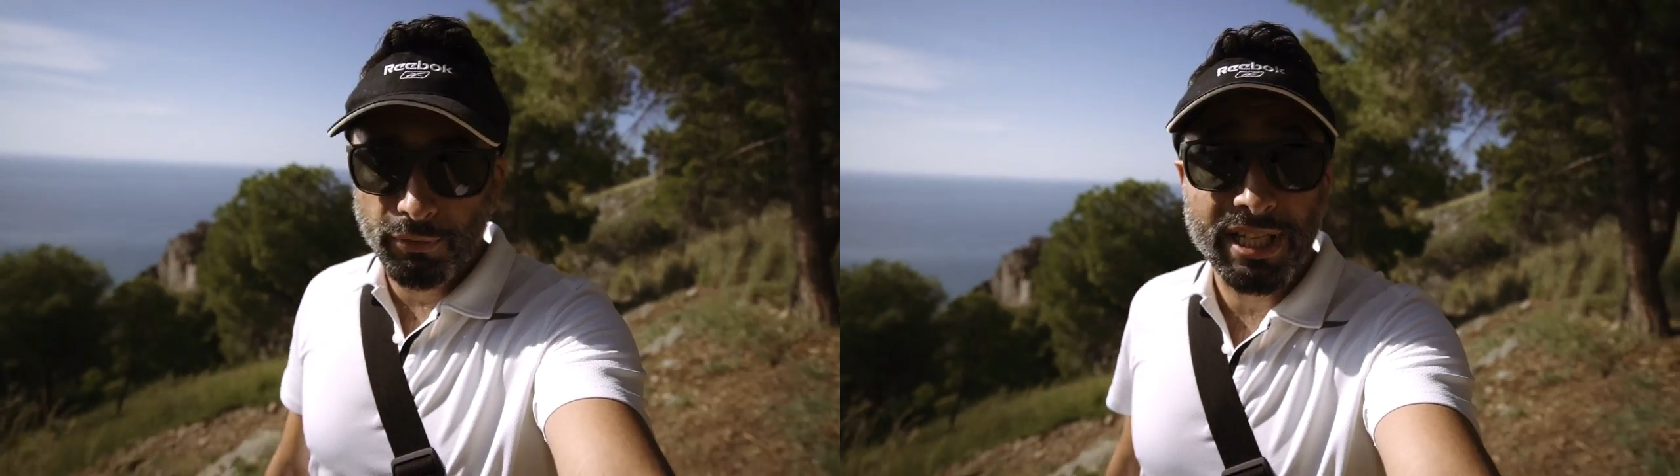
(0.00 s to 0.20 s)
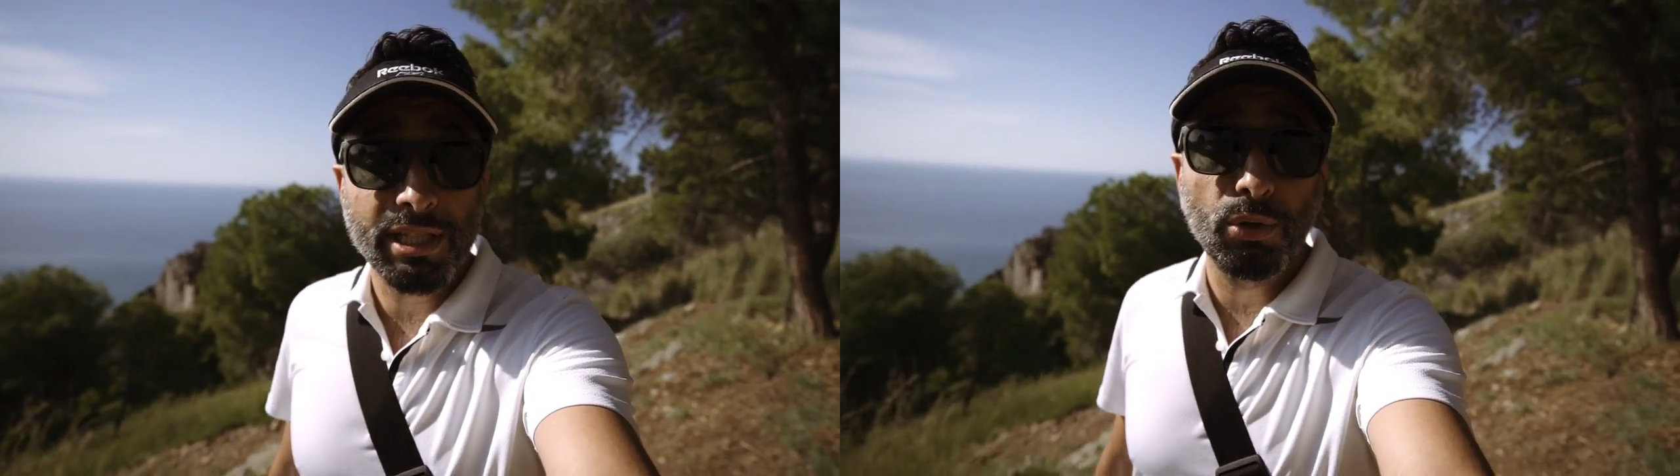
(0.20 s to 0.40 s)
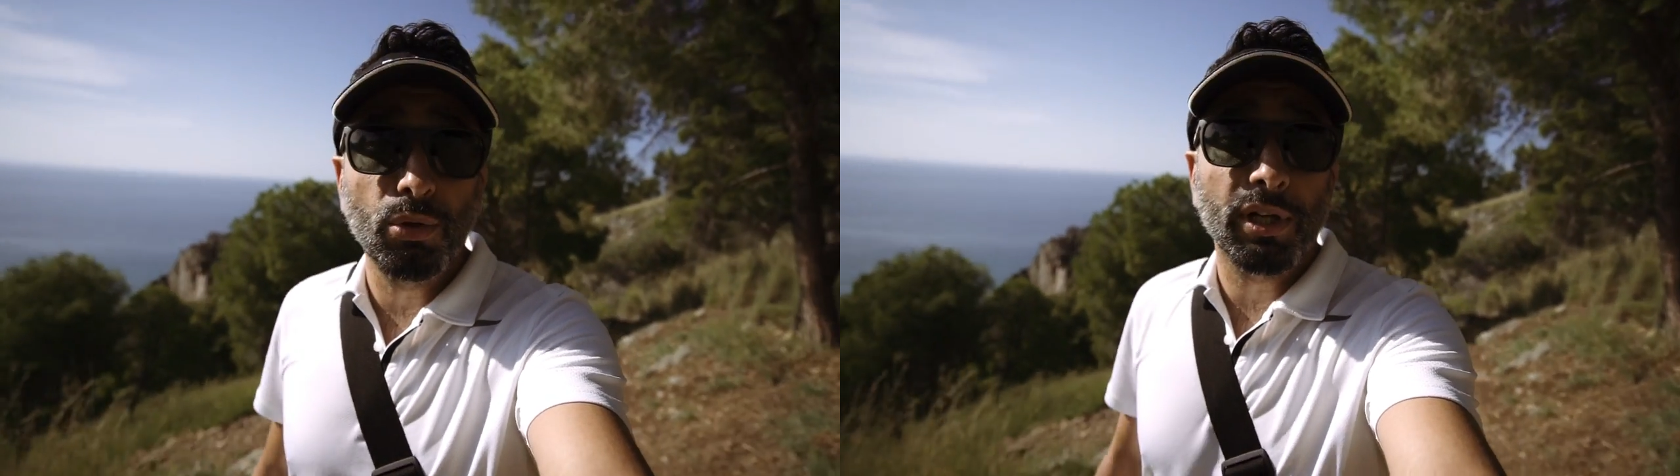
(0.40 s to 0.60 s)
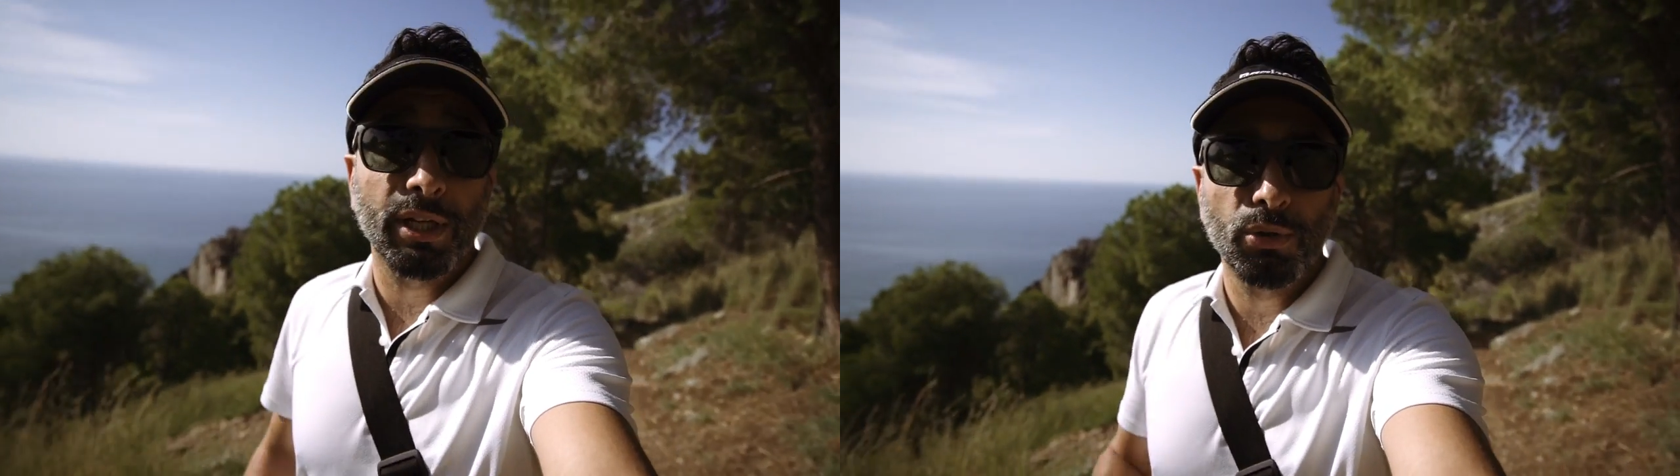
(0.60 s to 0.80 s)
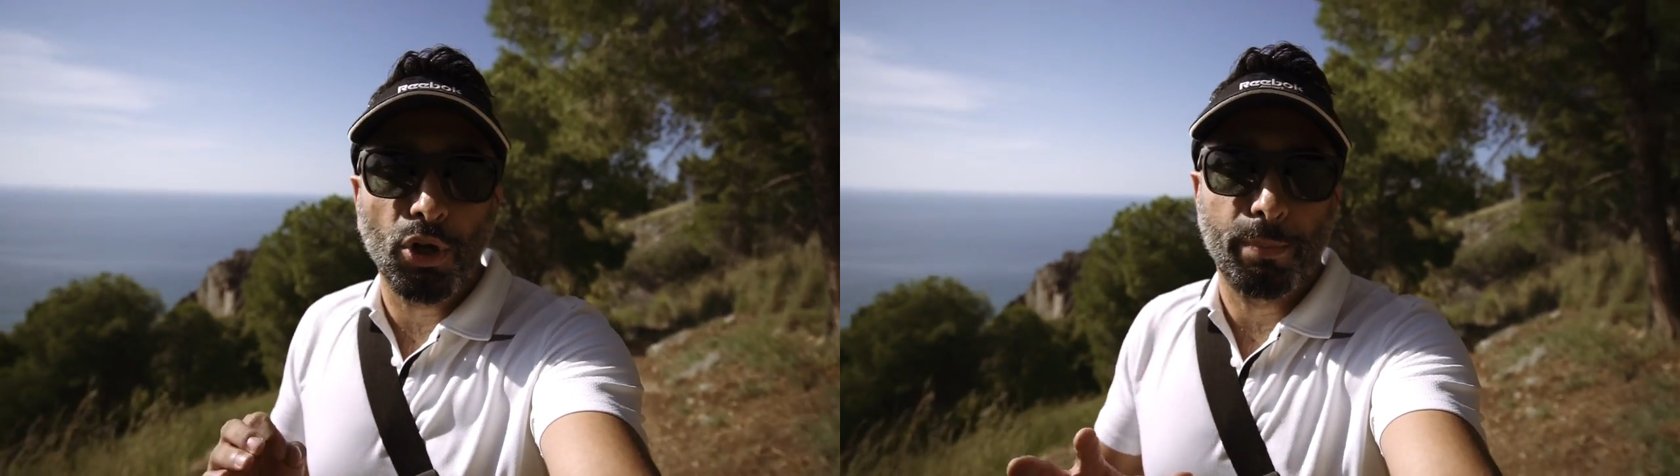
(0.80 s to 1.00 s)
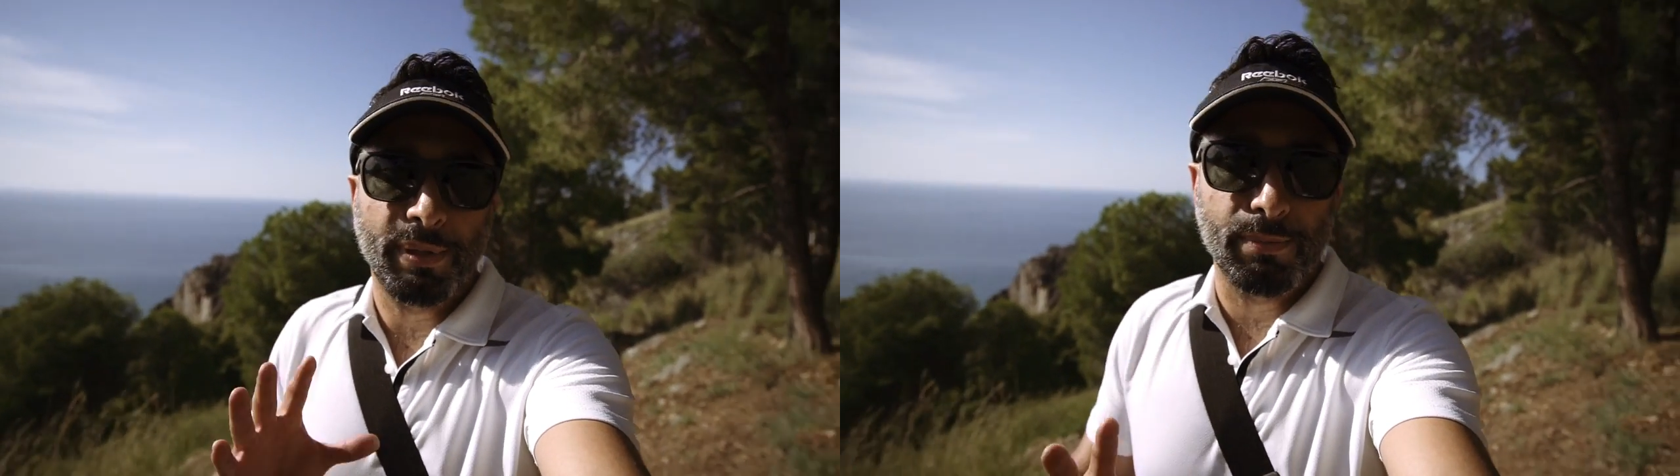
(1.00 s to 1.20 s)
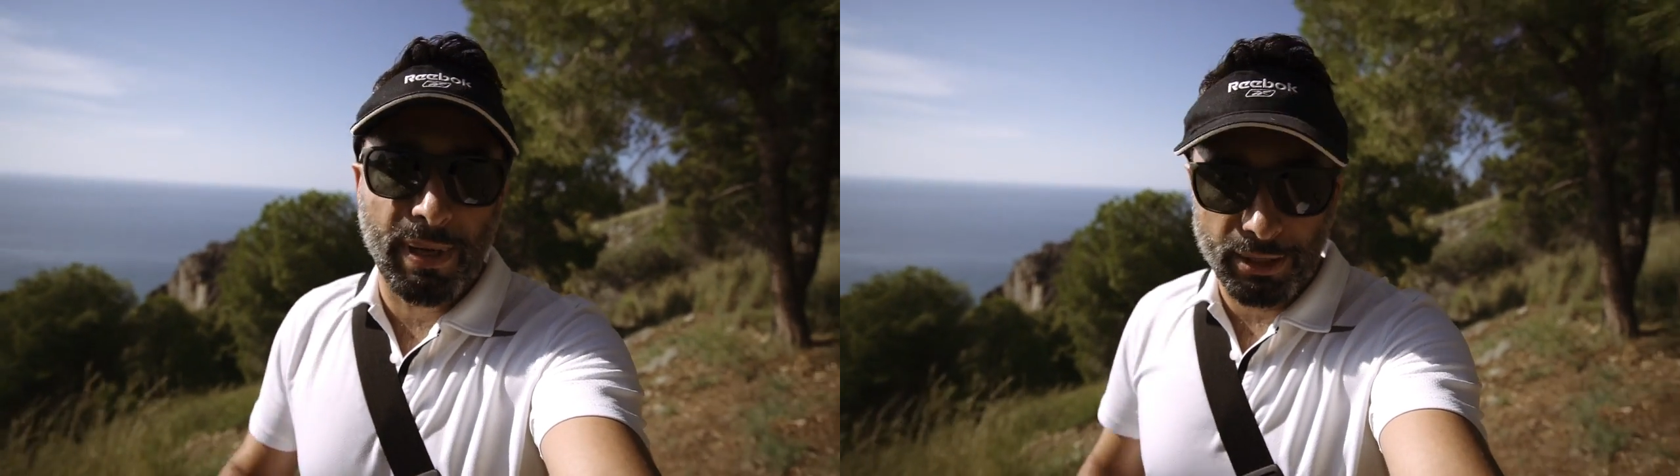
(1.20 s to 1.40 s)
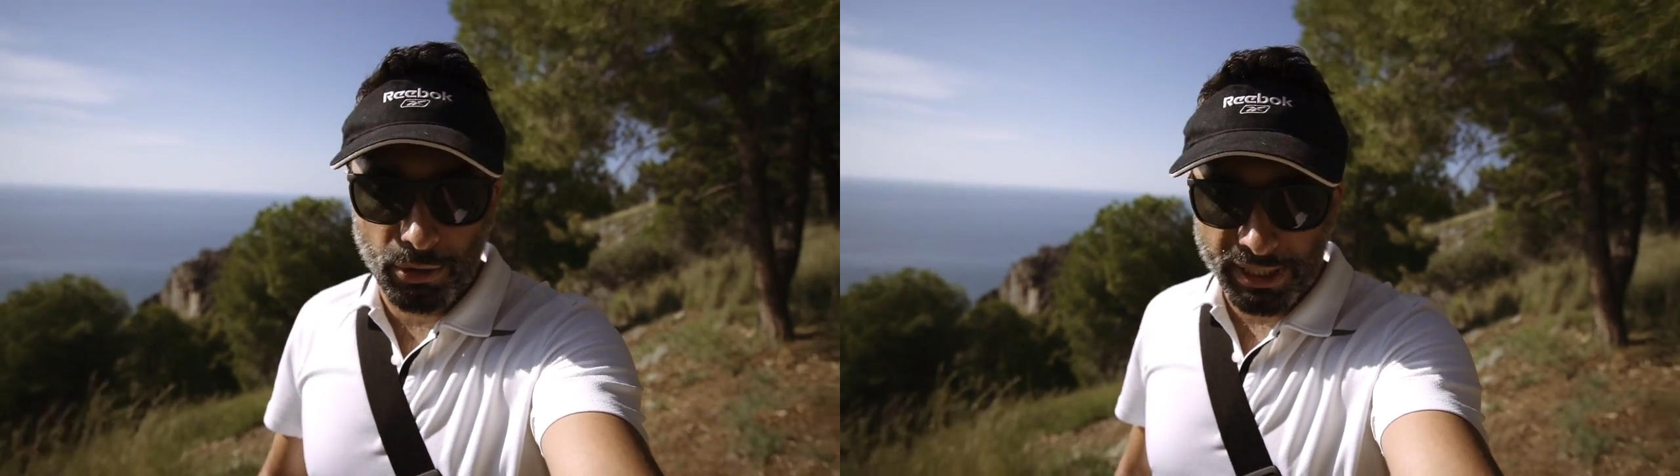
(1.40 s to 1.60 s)
vi assicuro che non ho per
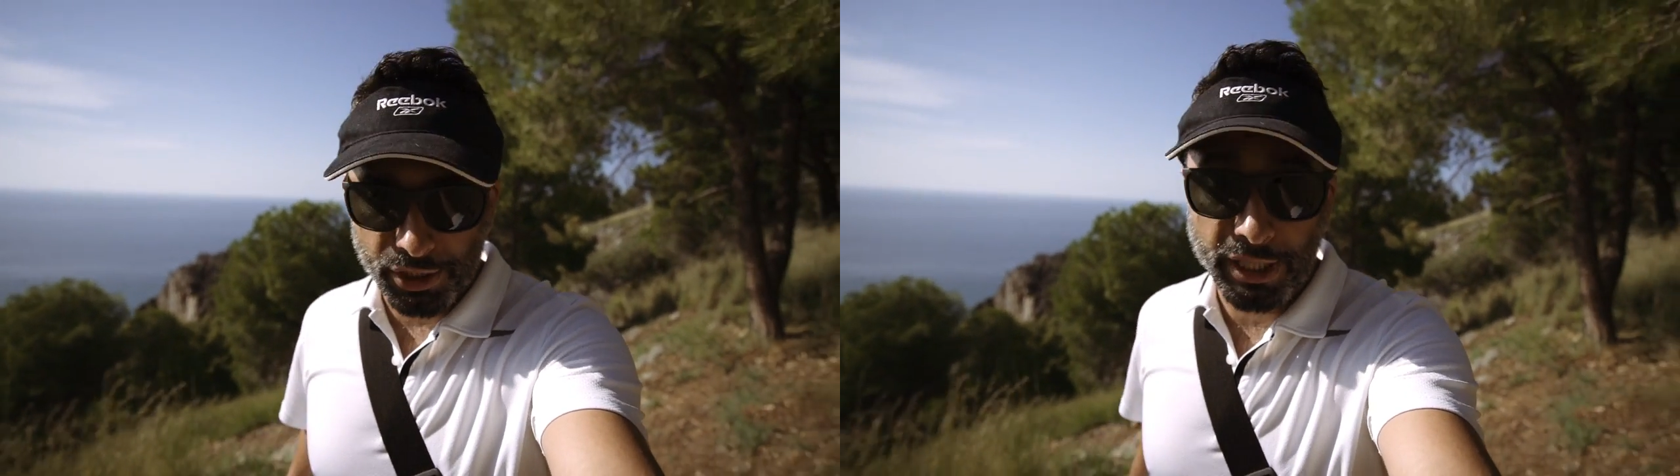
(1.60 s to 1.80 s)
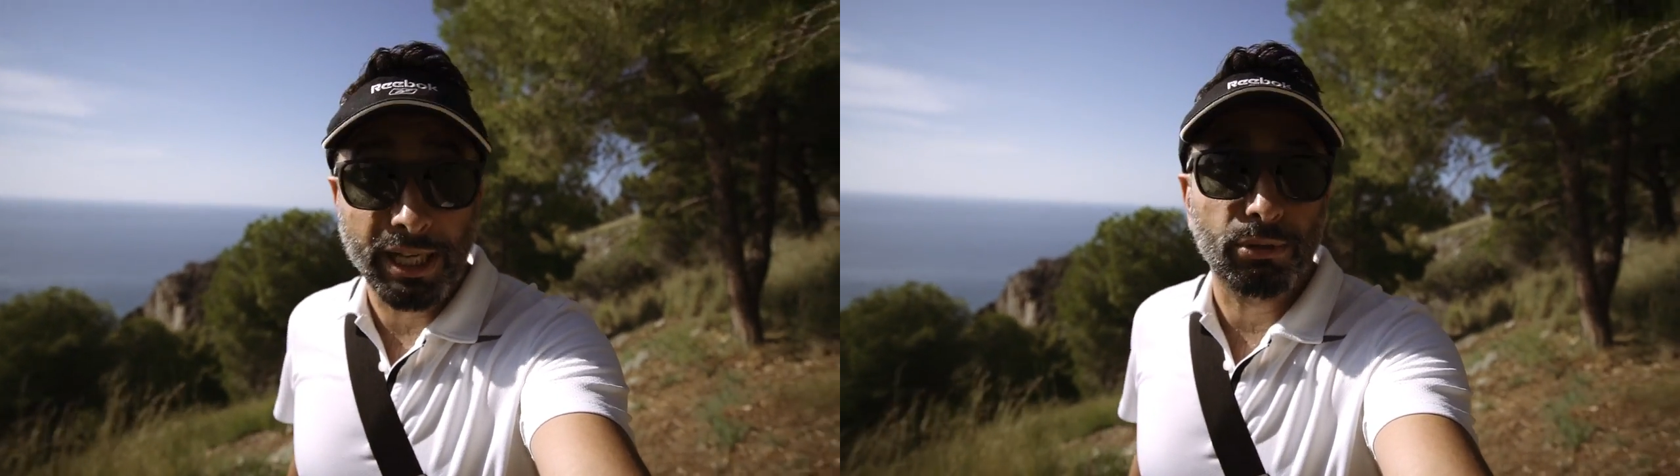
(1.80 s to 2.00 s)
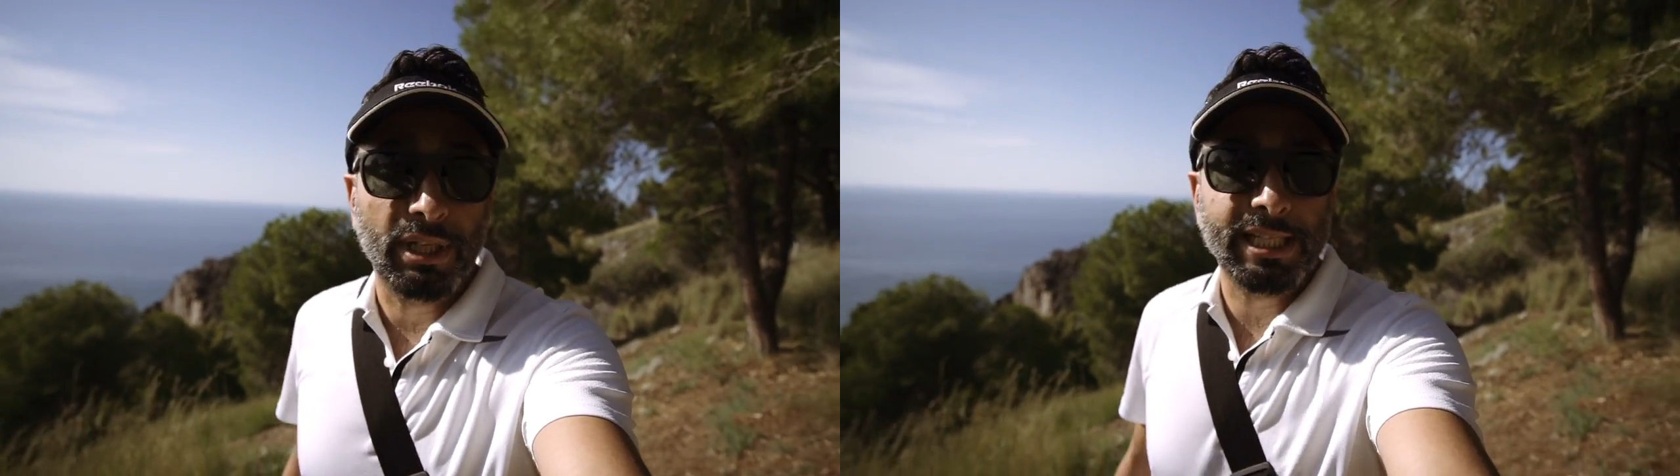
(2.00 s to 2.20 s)
sbaglio cancellato la